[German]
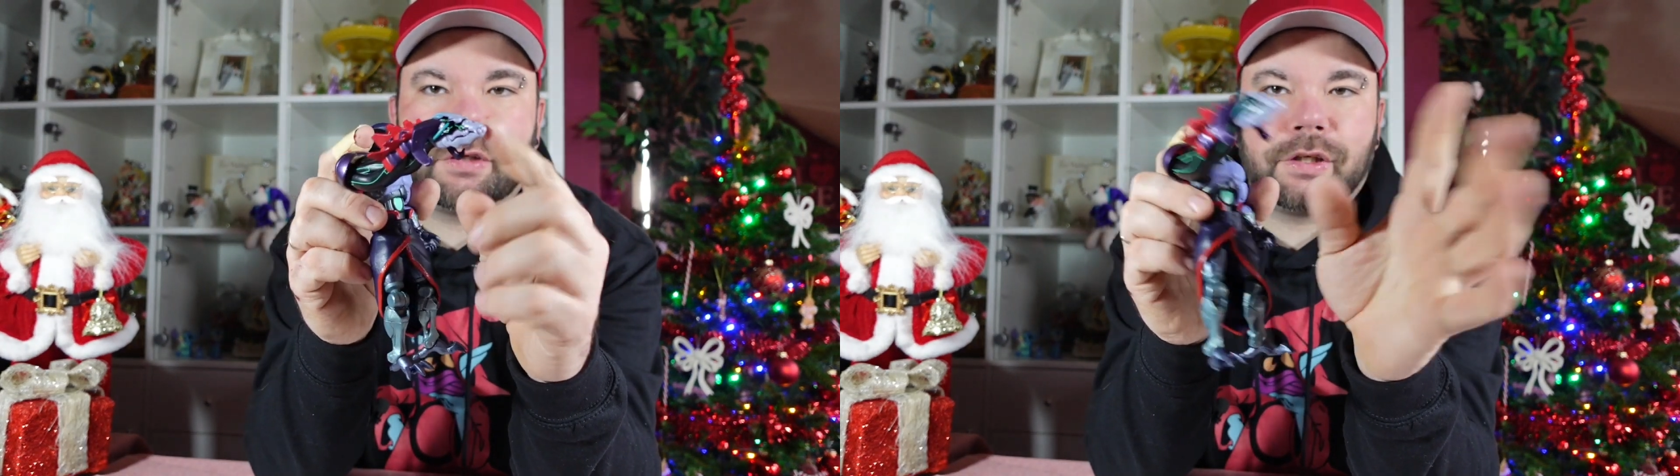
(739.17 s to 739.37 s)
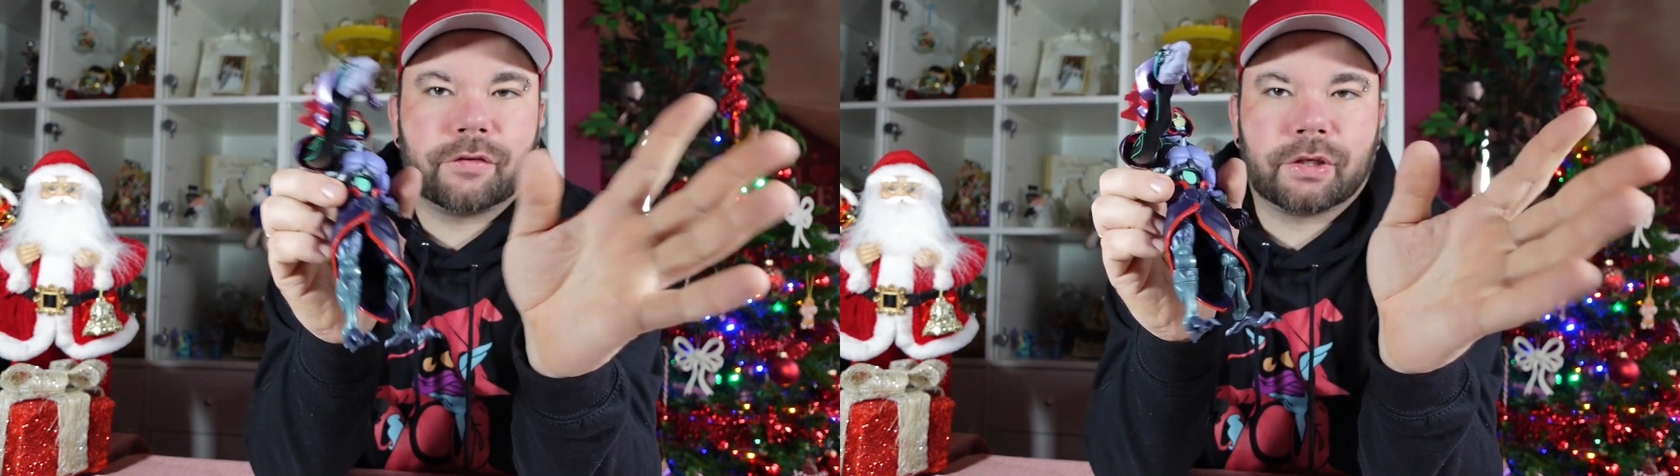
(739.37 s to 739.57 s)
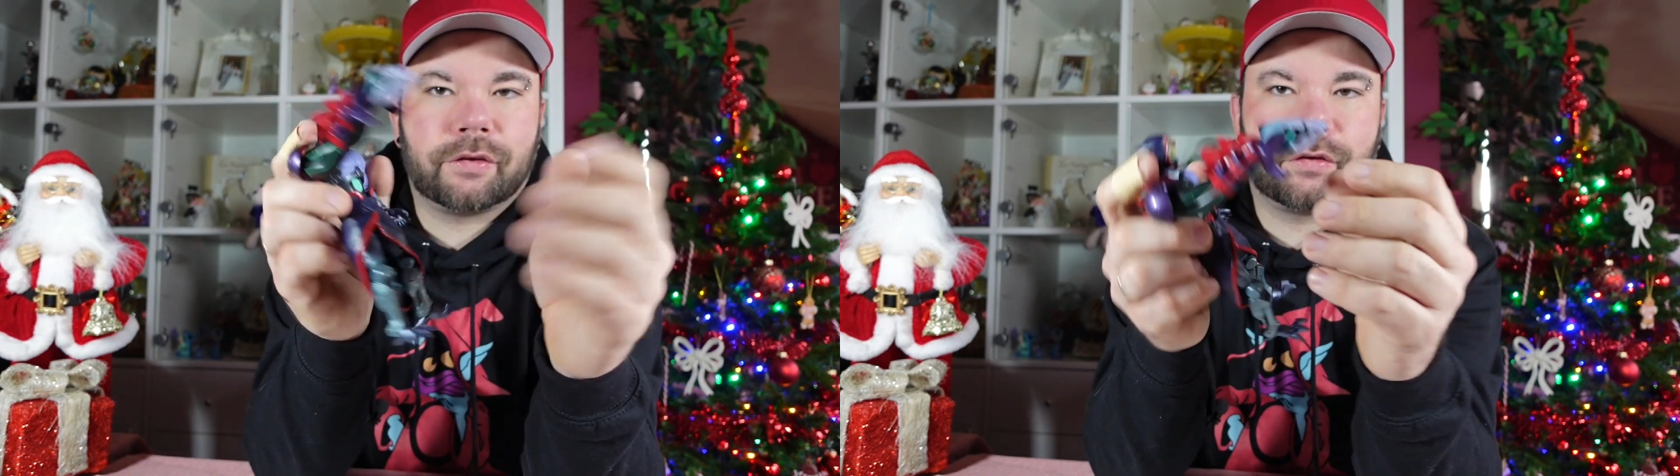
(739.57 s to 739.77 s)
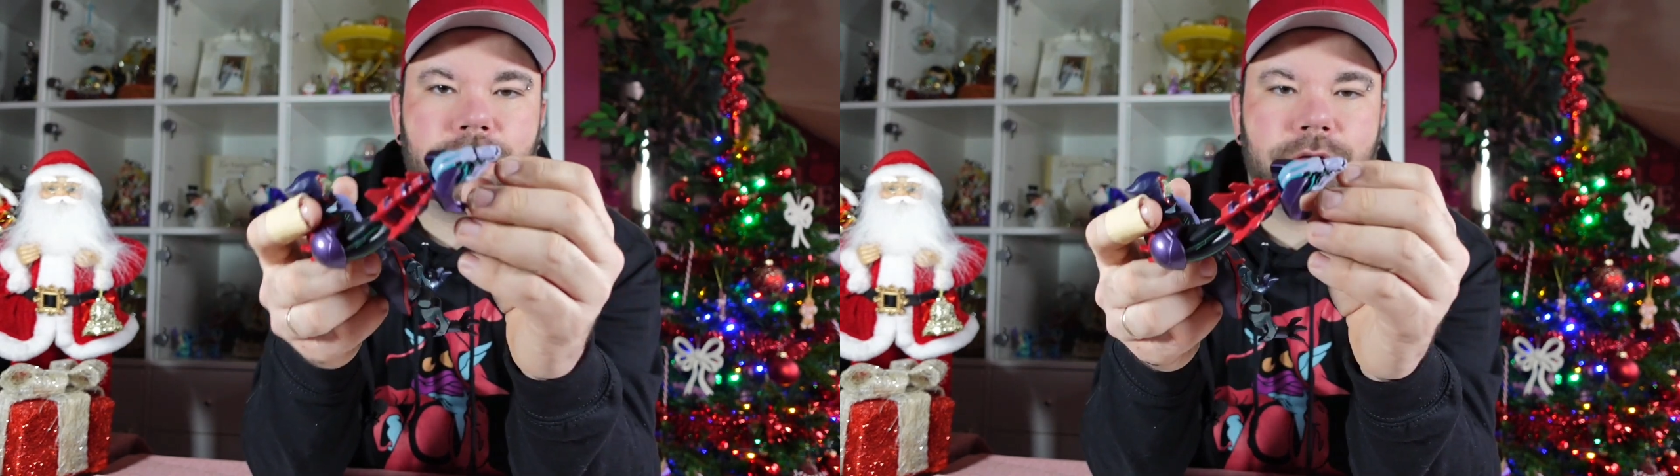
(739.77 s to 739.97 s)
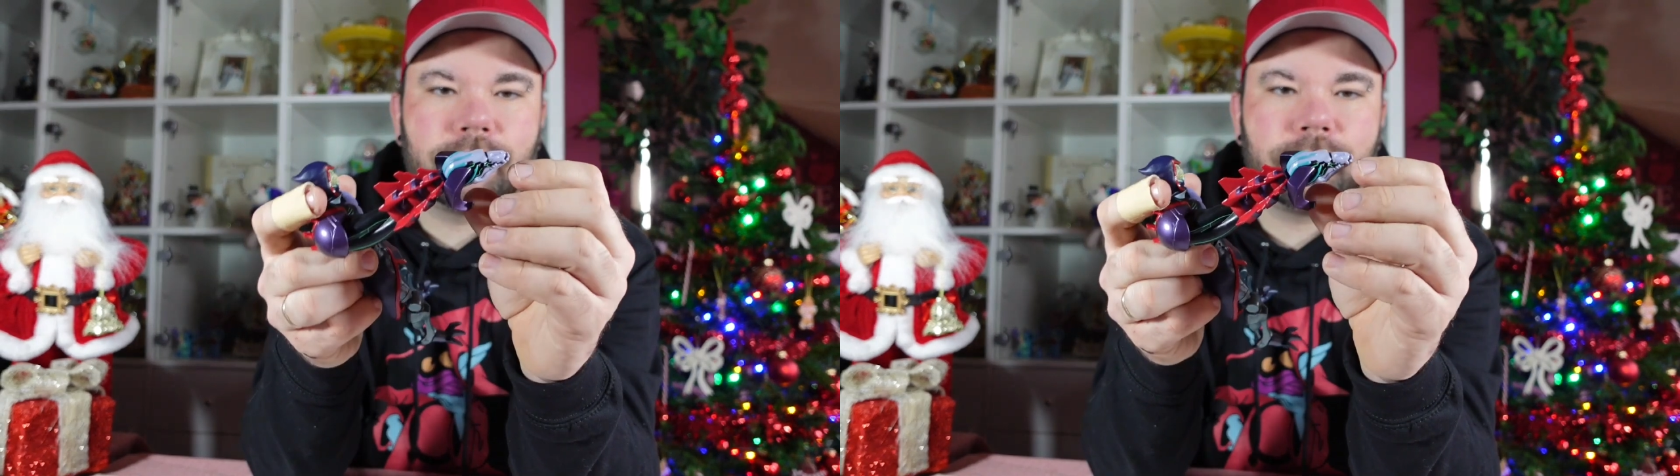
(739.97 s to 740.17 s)
Wie gesagt,
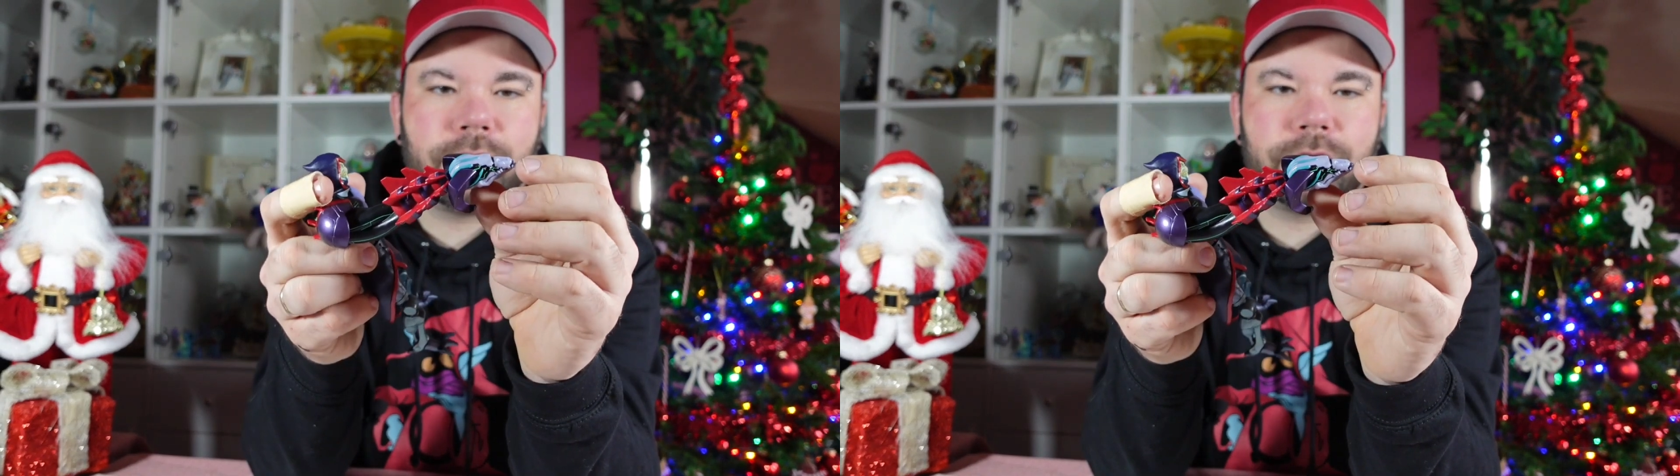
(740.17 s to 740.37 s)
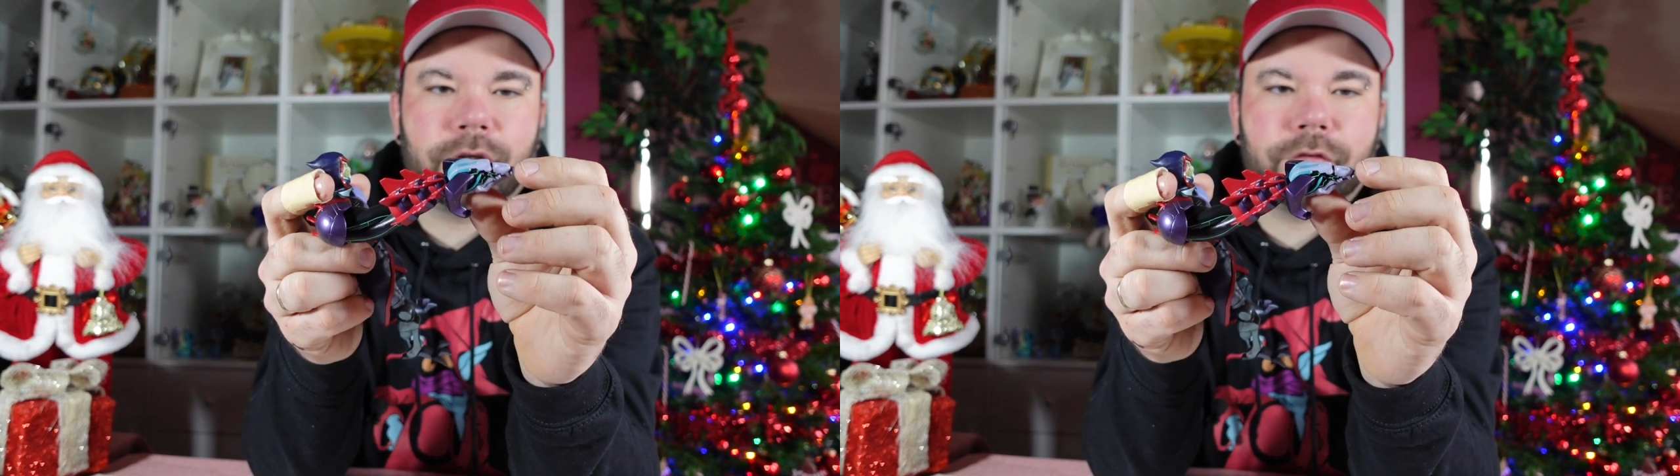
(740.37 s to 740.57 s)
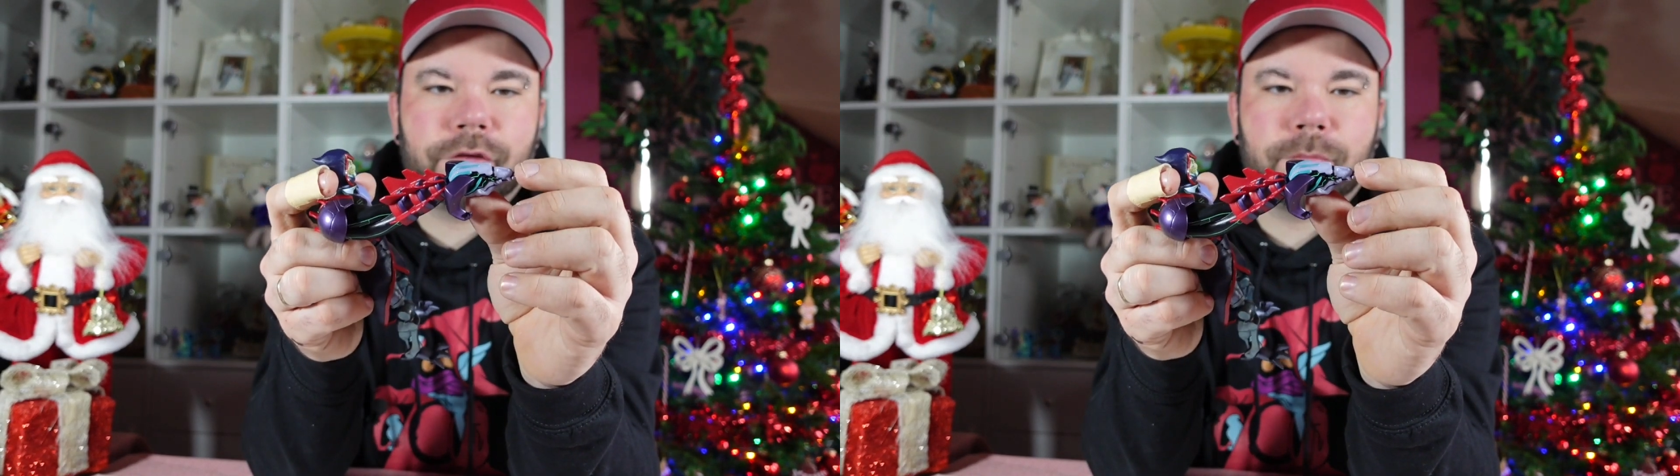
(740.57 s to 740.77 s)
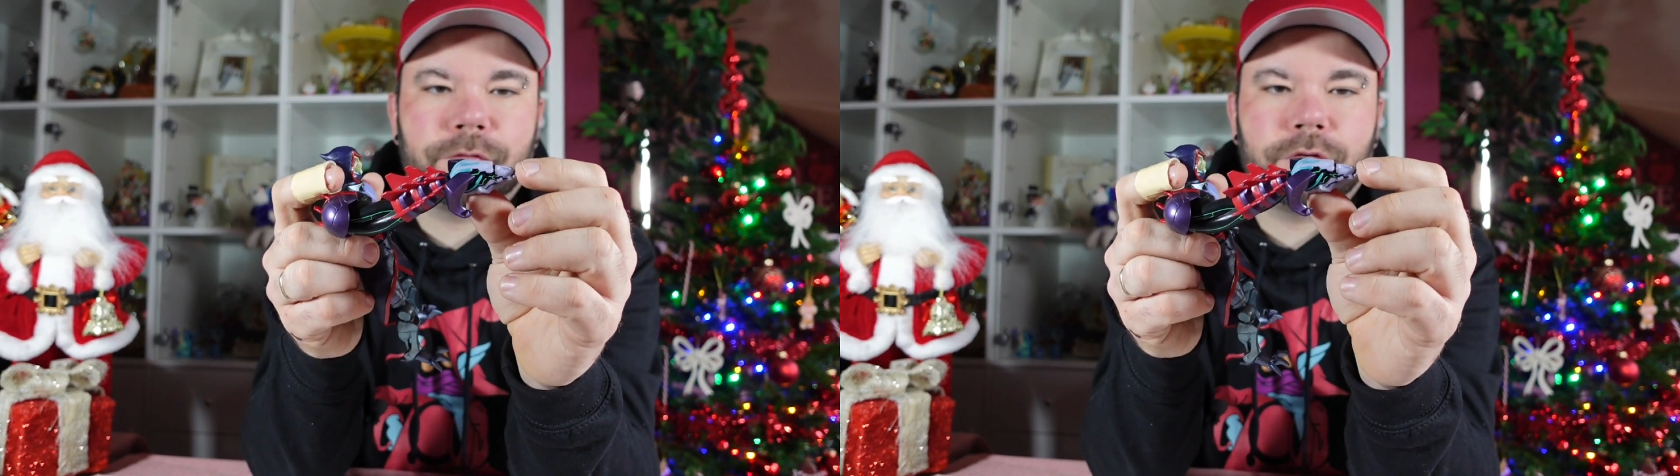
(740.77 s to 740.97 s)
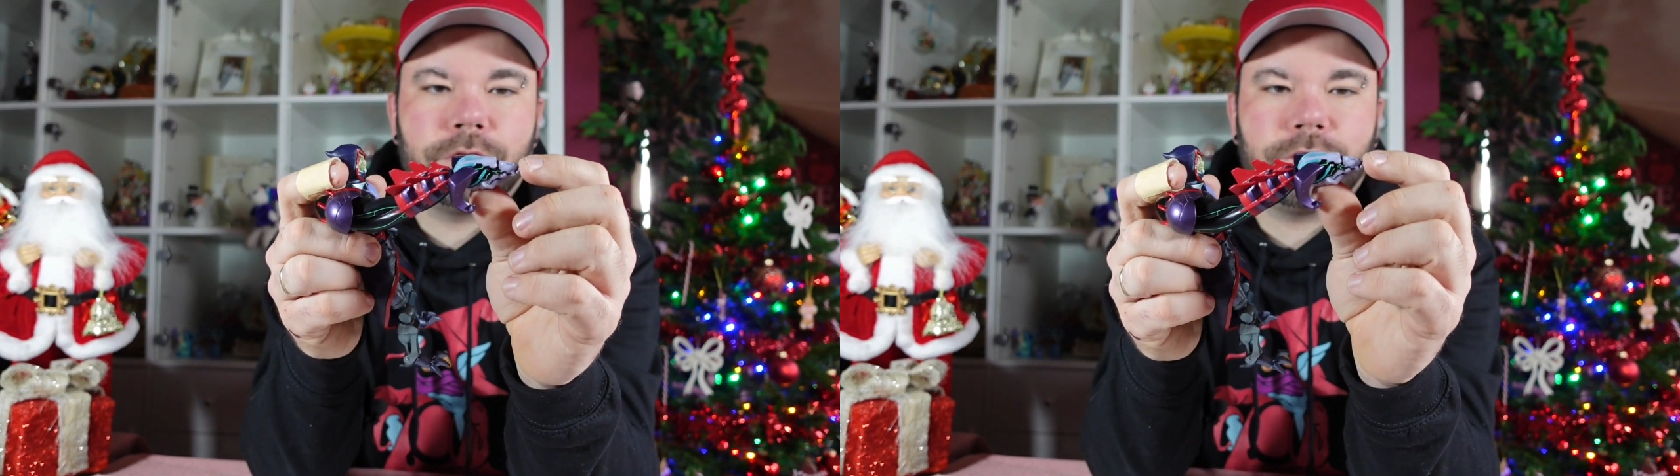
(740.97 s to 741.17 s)
Detailaufnahme
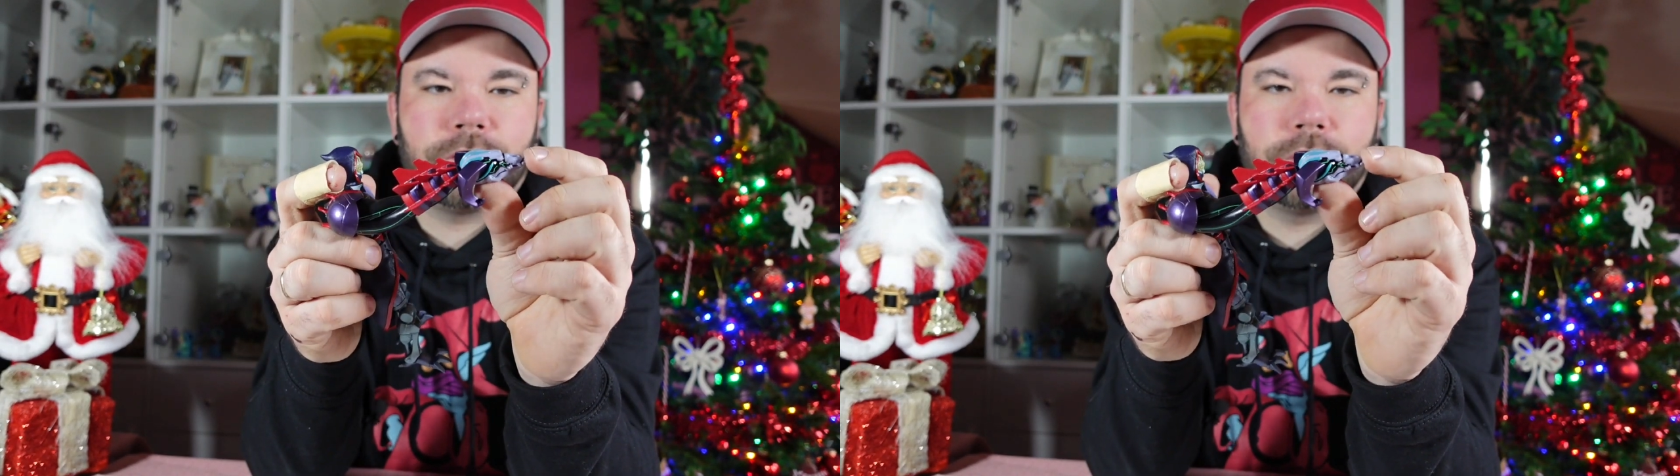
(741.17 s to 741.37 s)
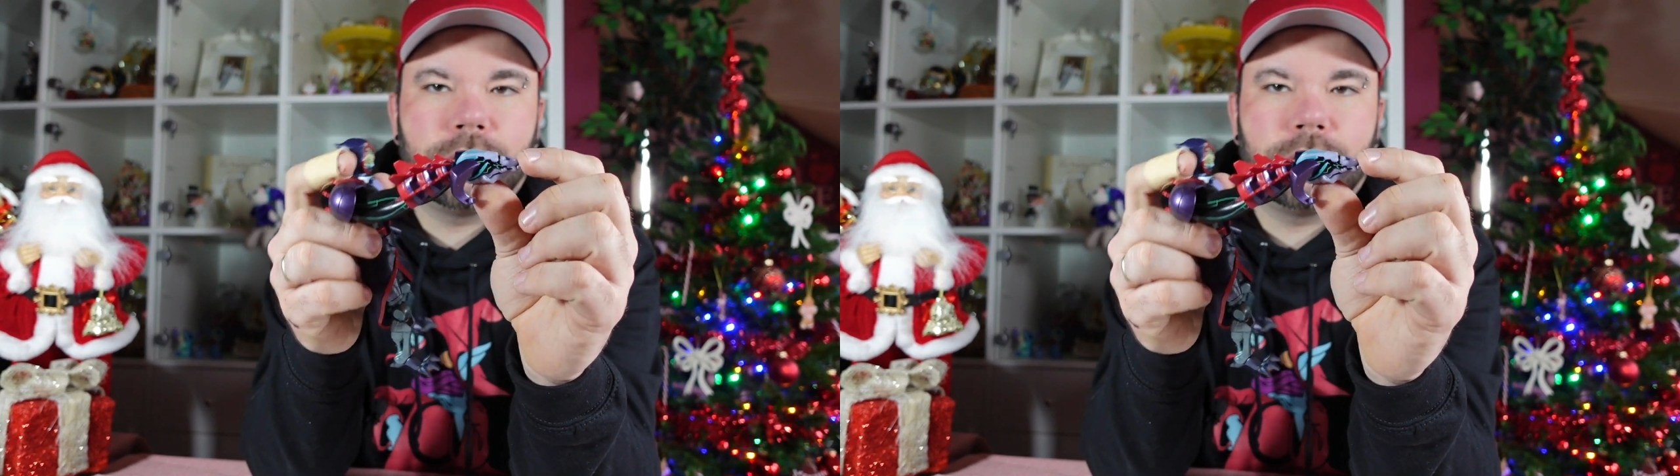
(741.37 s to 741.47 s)
folgt.